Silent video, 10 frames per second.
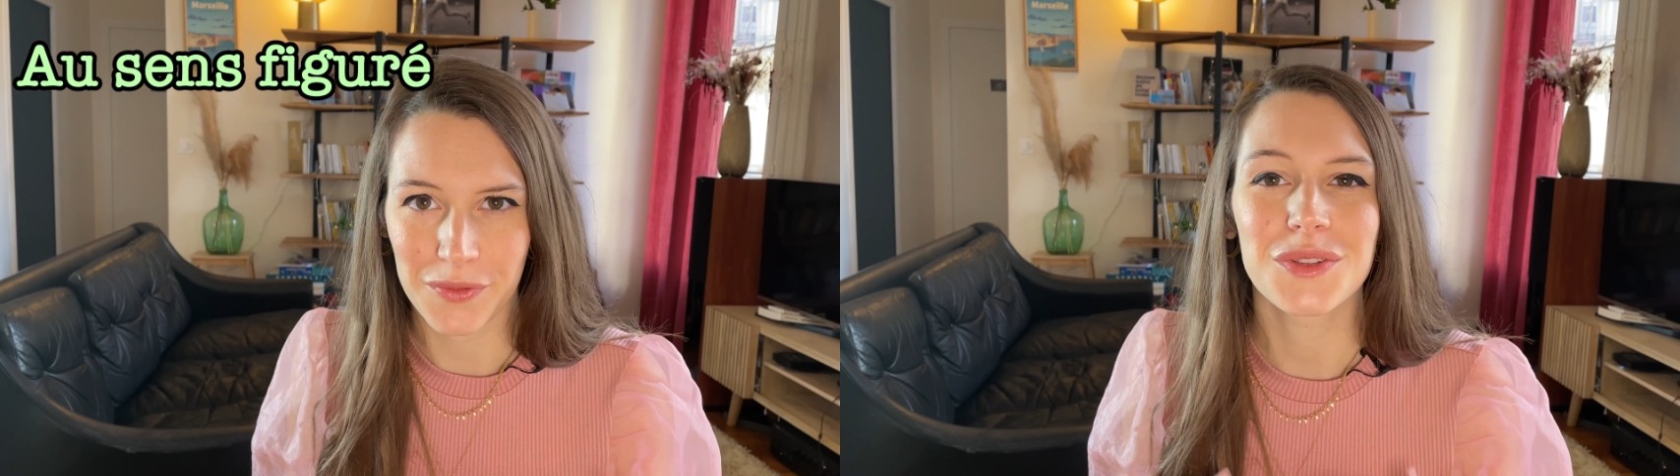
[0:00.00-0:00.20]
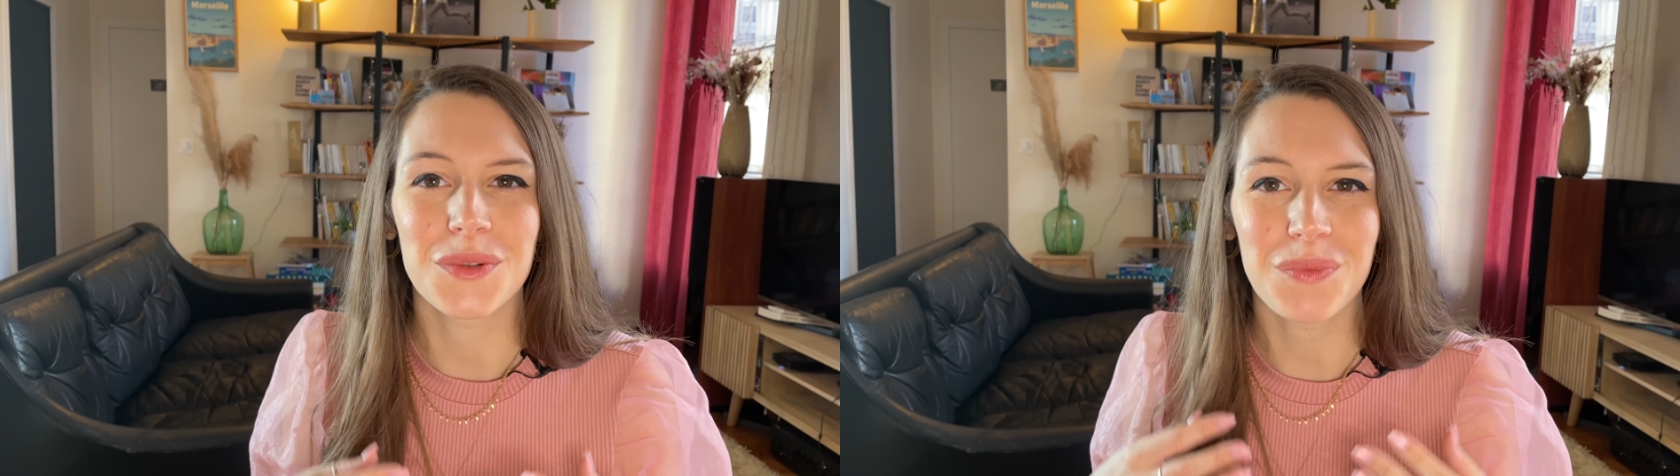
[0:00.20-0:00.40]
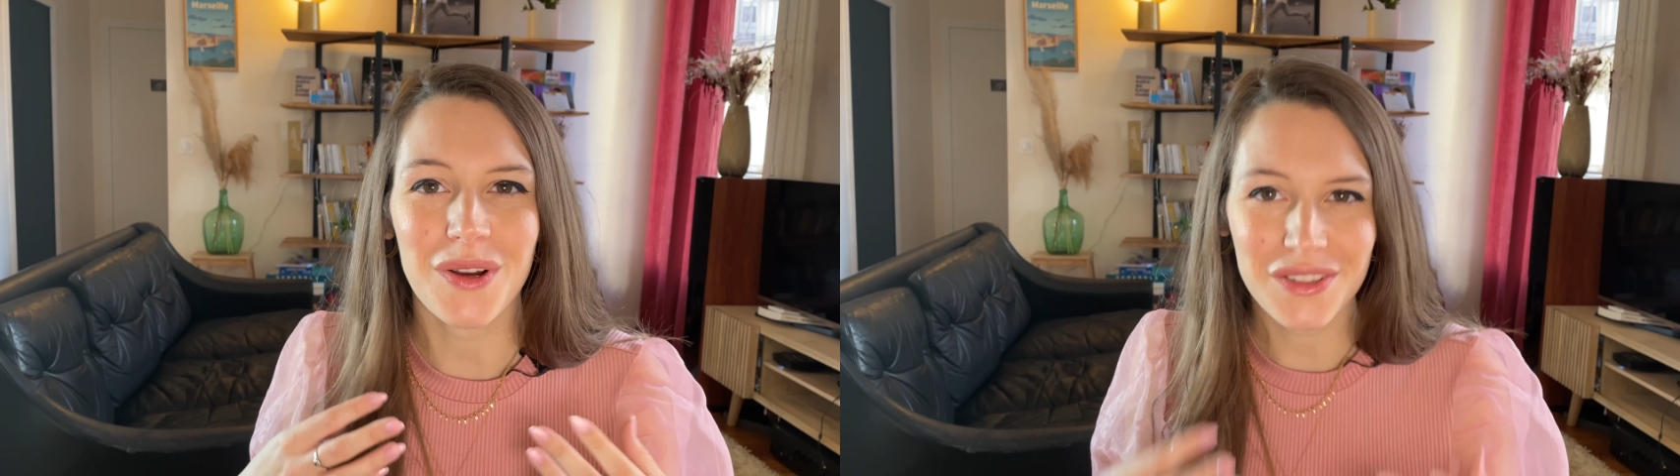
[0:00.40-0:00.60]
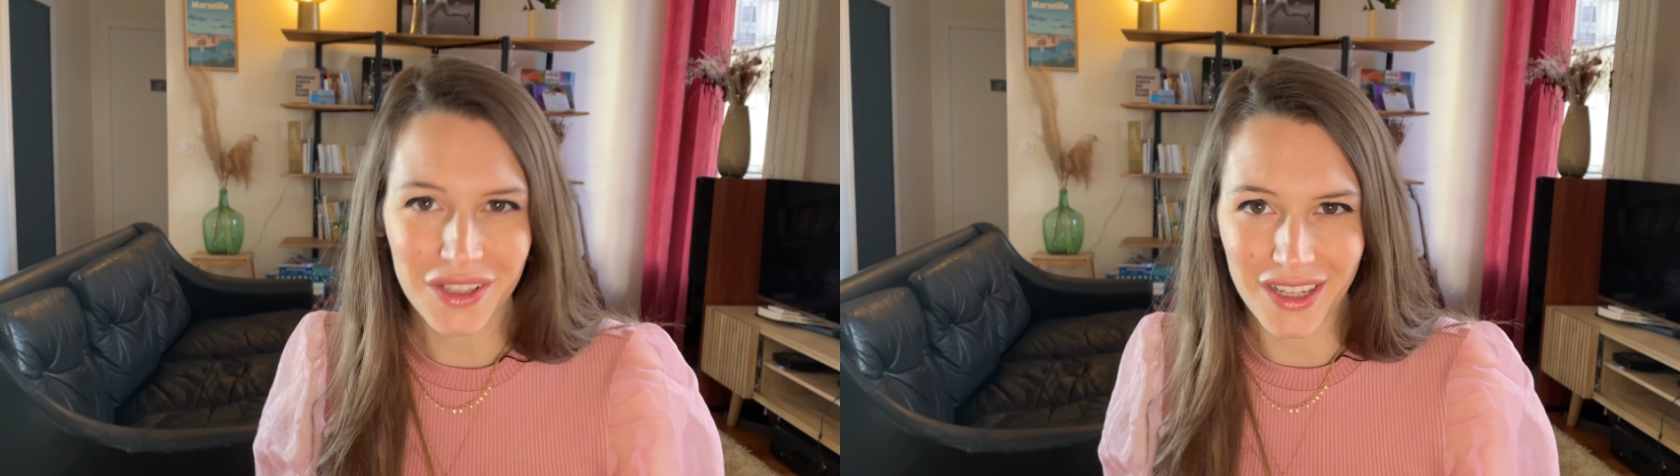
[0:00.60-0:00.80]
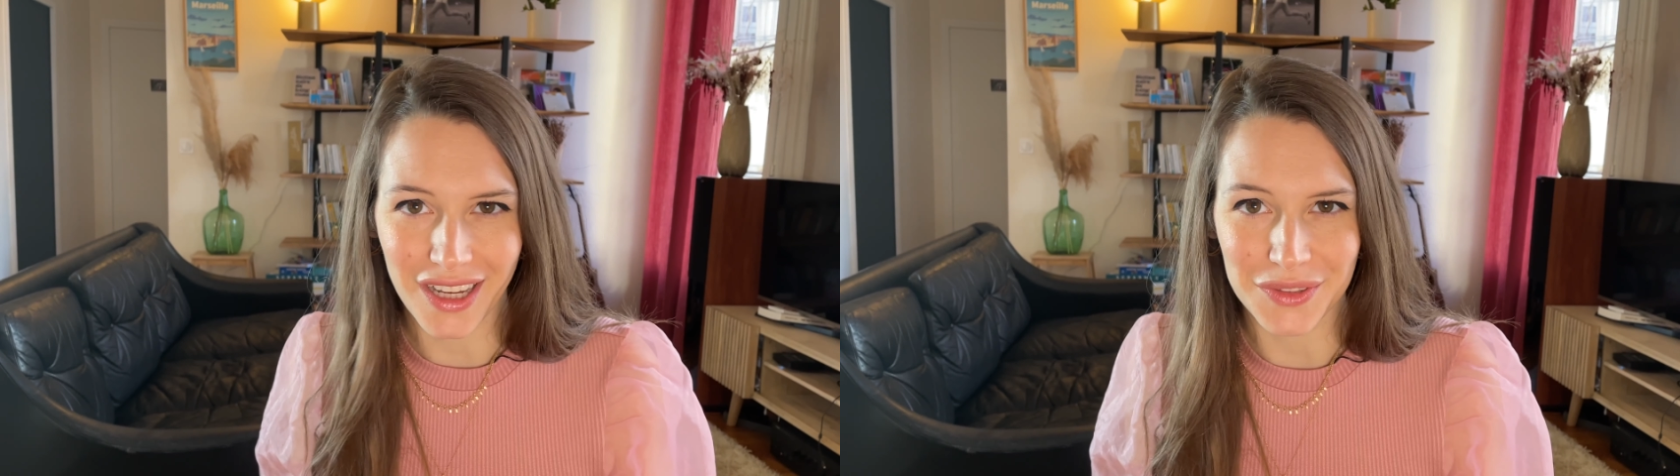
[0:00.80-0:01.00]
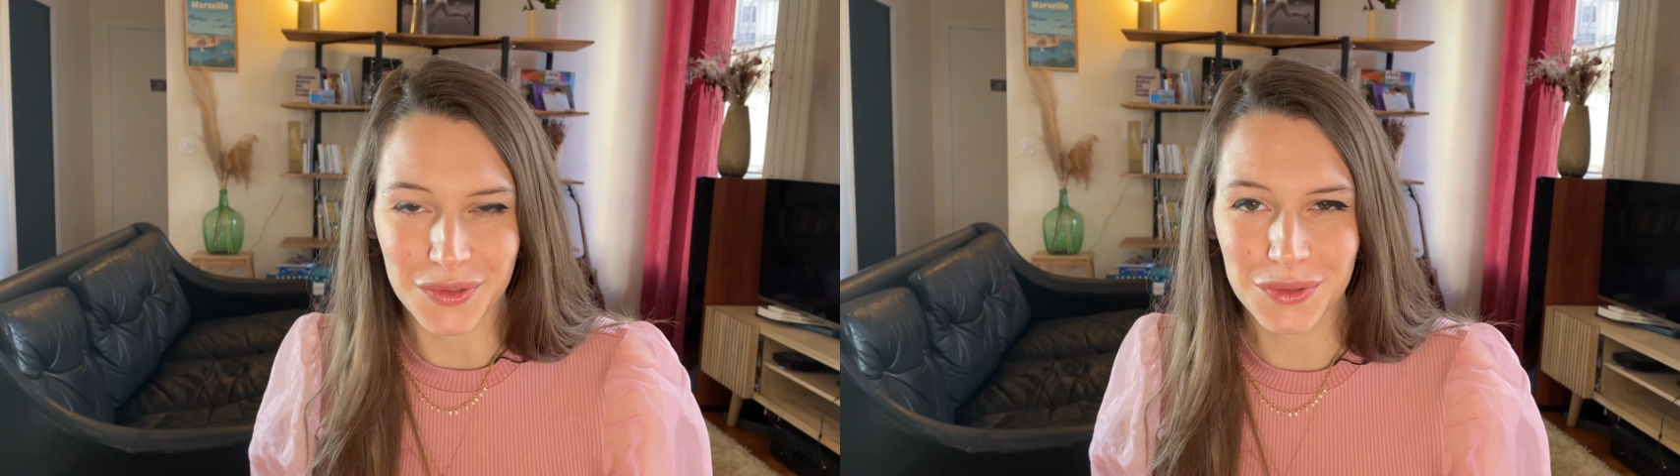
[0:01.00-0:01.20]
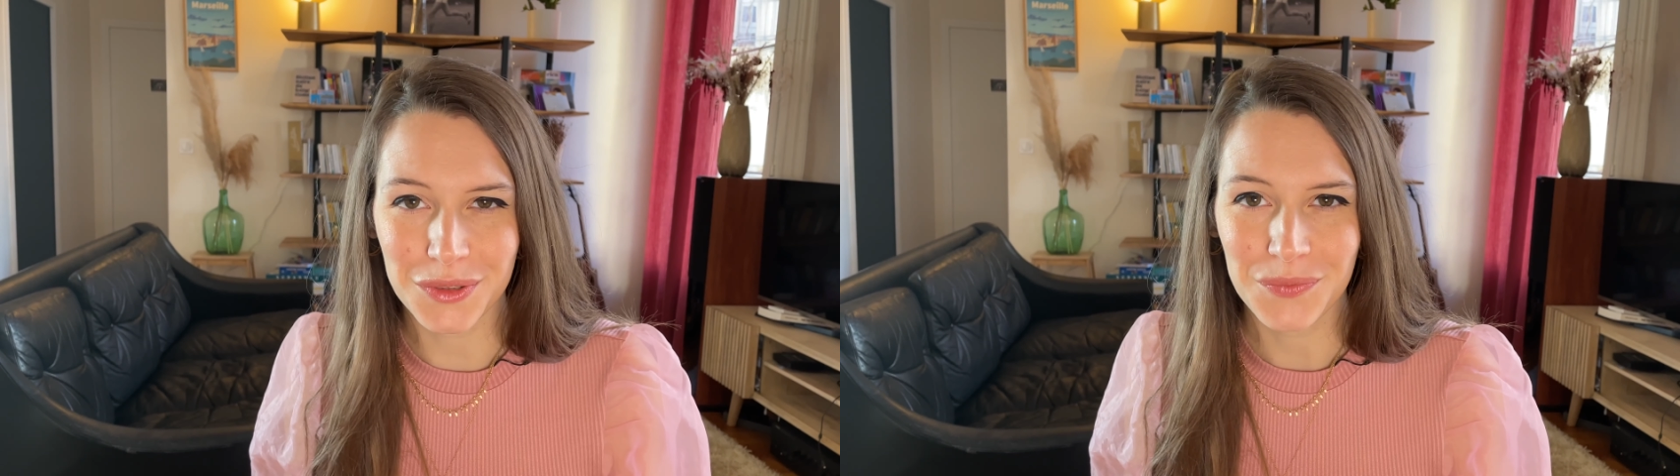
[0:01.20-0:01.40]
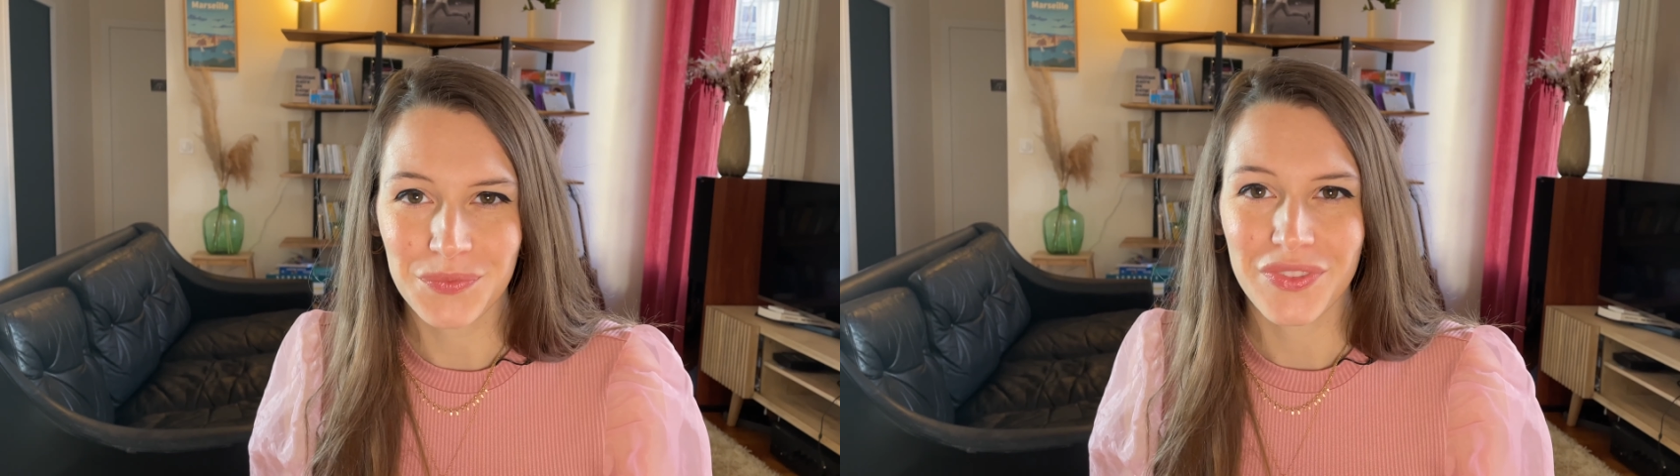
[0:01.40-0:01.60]
Se prendre un
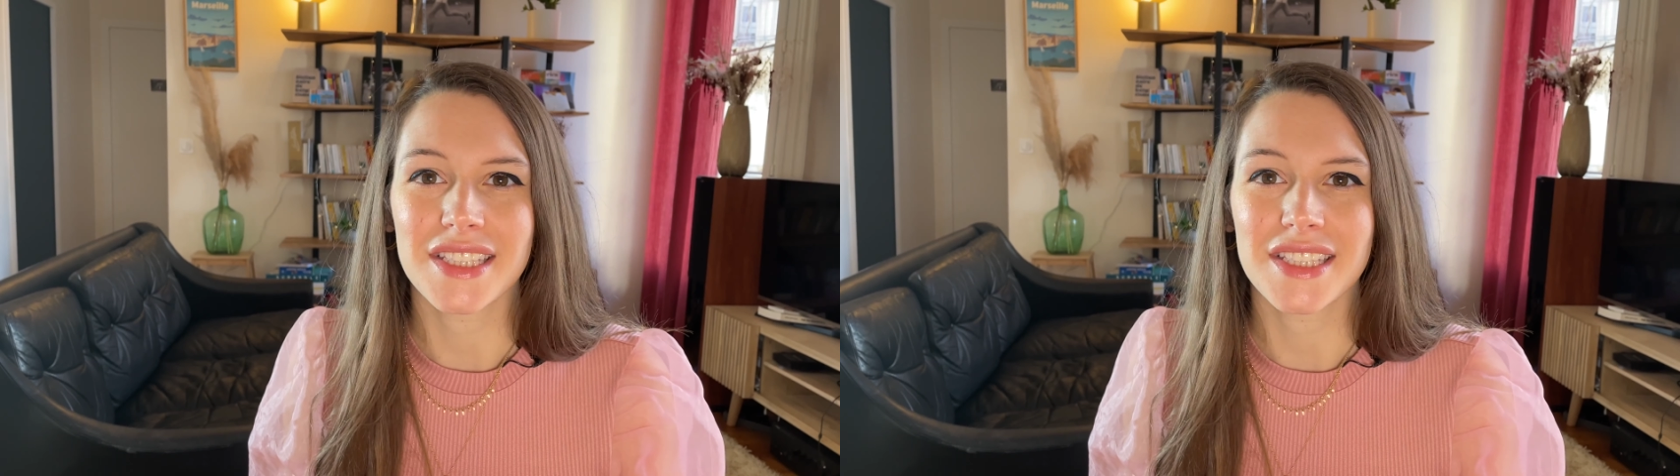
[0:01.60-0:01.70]
râteau,